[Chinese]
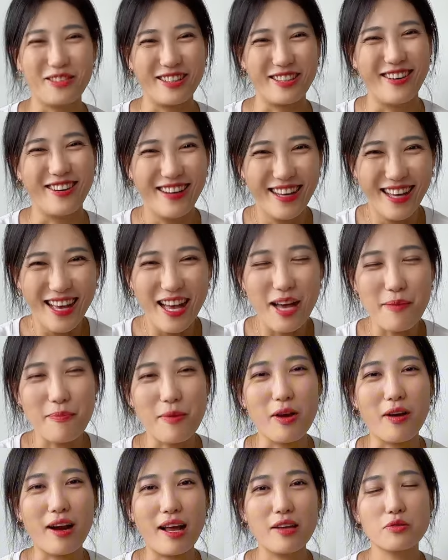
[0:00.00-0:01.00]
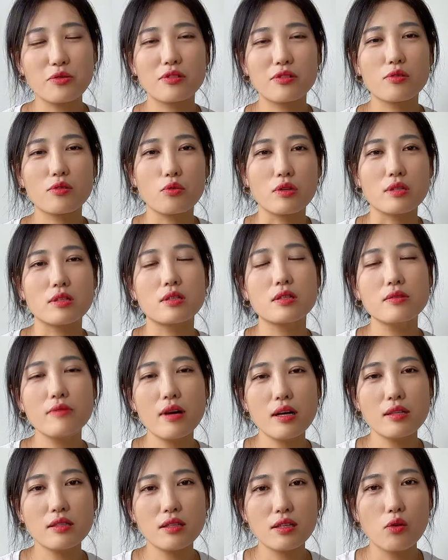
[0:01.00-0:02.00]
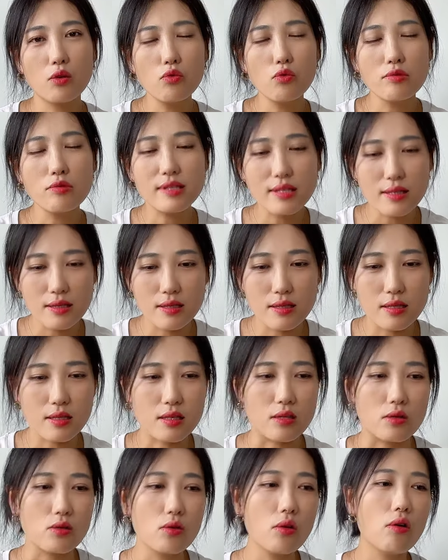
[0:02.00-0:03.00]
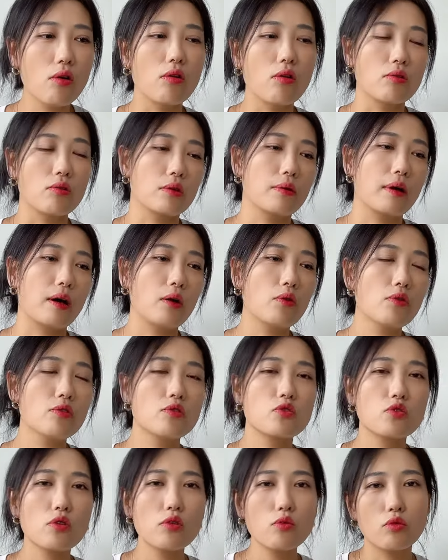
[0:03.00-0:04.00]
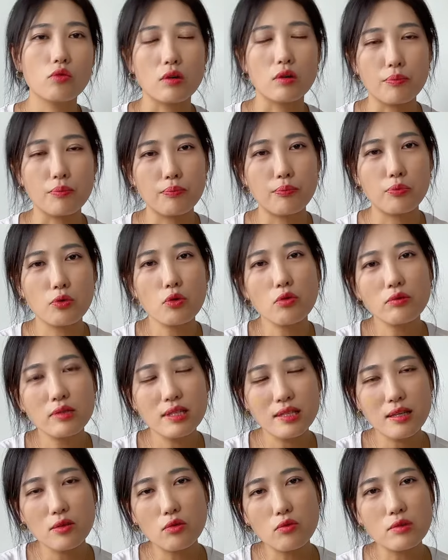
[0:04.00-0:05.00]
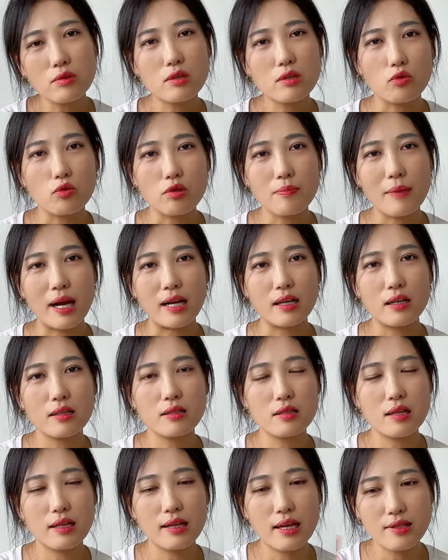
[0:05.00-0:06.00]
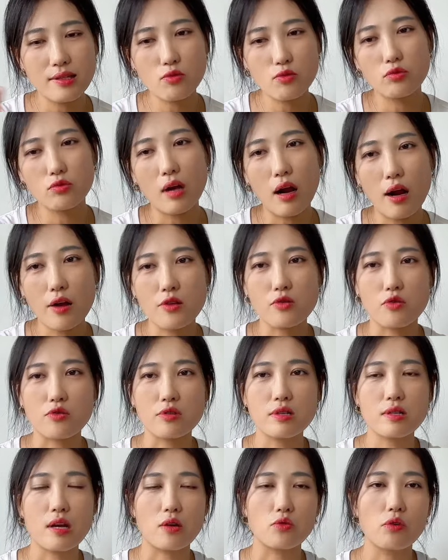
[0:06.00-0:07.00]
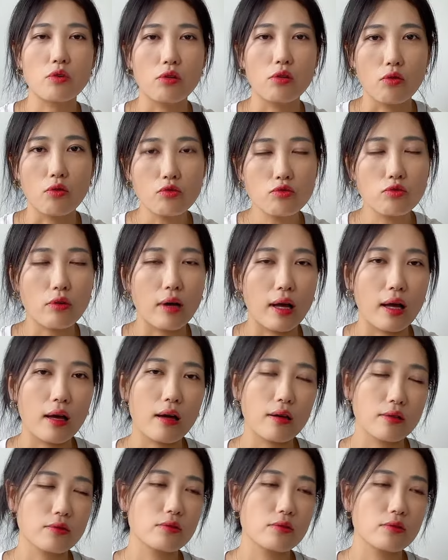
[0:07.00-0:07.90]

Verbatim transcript: 等等，没有了。就是我希望这个物尽其用，是吧？或者说我不用的一些东西，我就马上让它进入到二手市场去流转啊。